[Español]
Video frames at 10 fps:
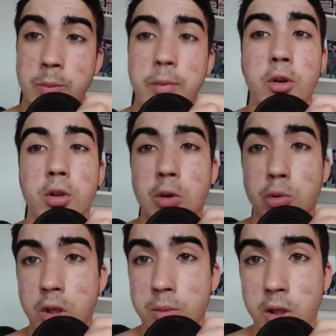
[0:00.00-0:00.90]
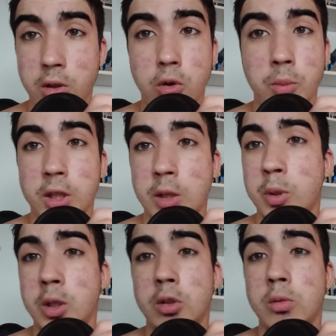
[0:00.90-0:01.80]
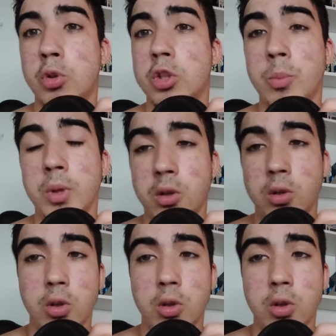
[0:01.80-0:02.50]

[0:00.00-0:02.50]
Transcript: Espero que os haya gustado el vídeo. Comentadme vuestra opinión,